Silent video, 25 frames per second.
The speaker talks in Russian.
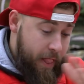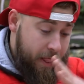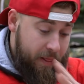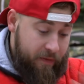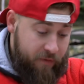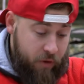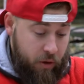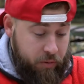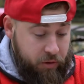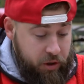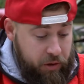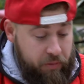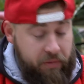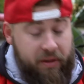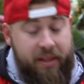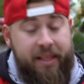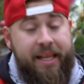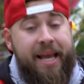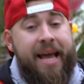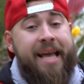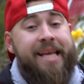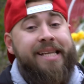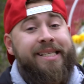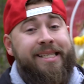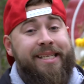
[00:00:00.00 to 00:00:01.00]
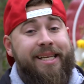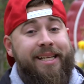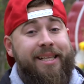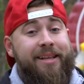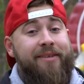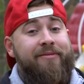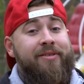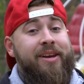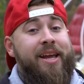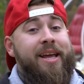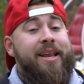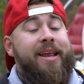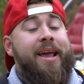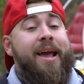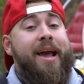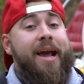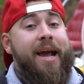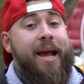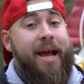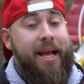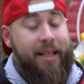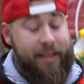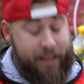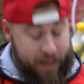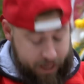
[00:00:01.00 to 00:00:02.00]
В общем, для изготовления
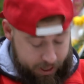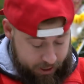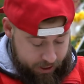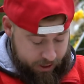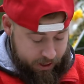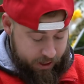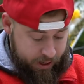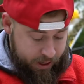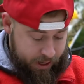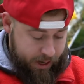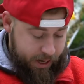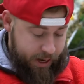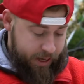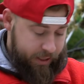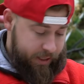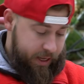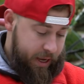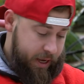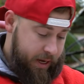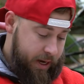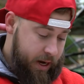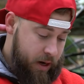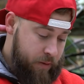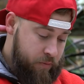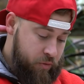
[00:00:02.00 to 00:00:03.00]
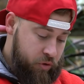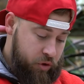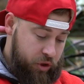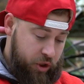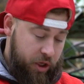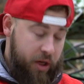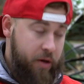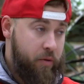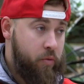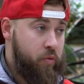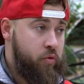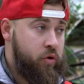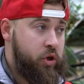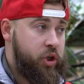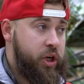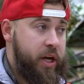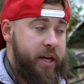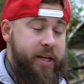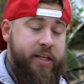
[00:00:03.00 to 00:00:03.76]
этой этой кормушки уже